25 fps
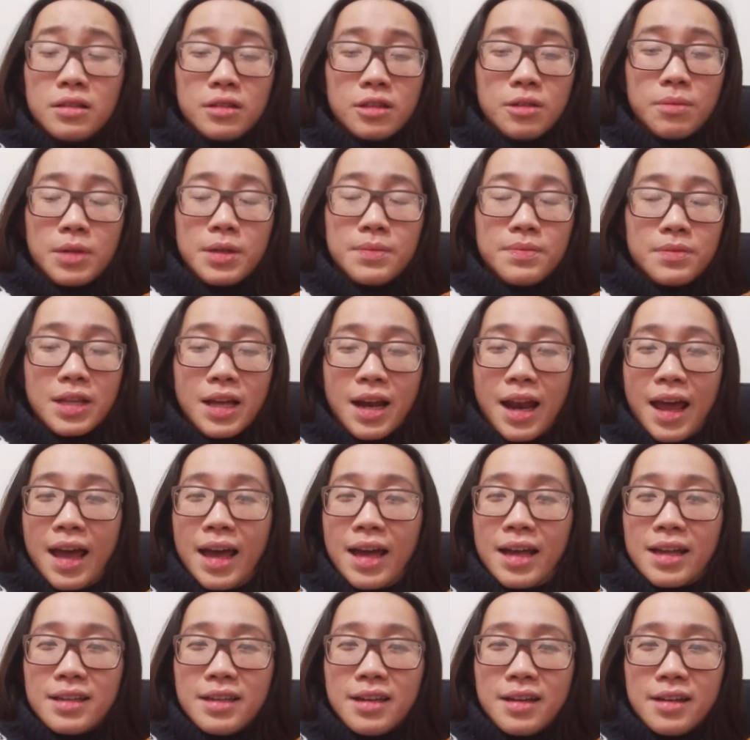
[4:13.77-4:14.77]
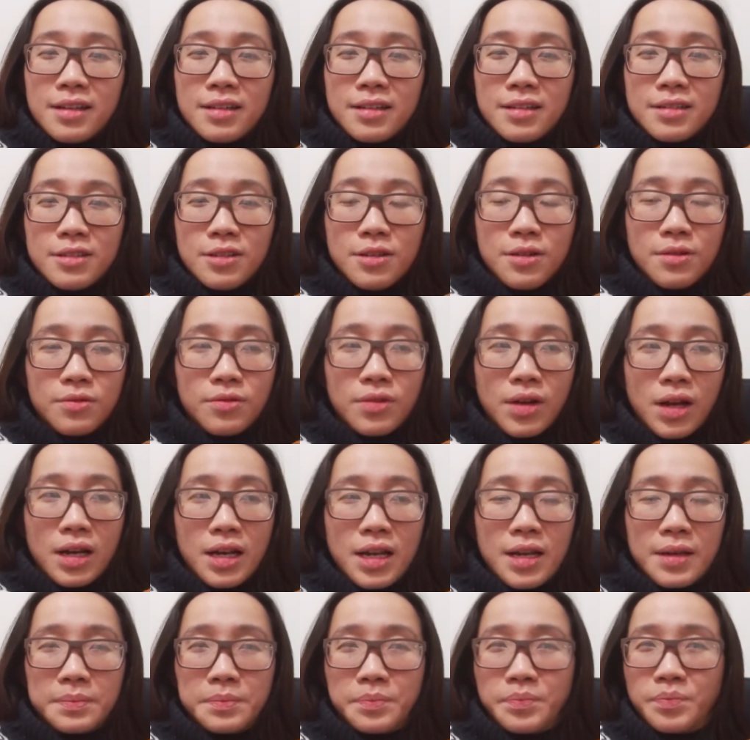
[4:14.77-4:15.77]
tùm lum tà lá chứ không phải
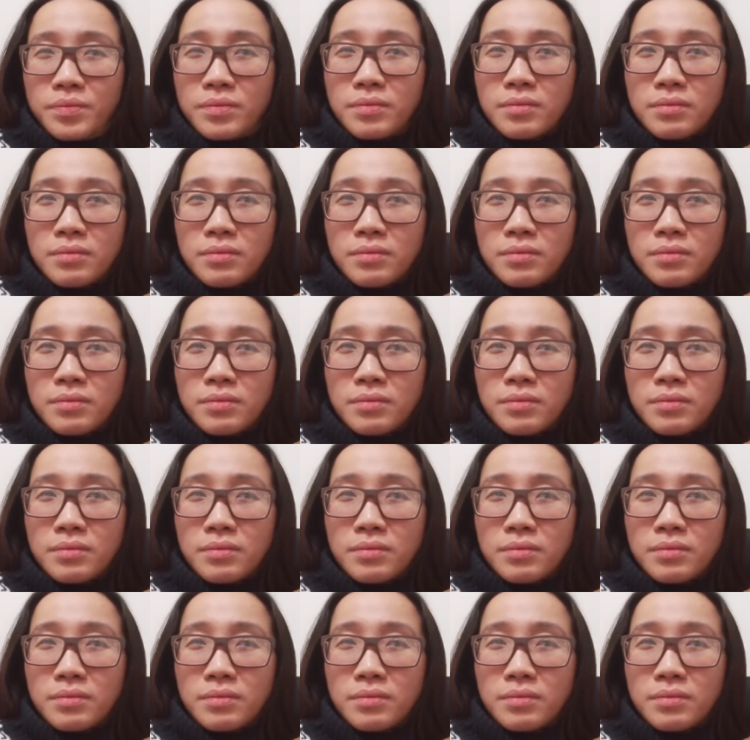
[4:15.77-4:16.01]
là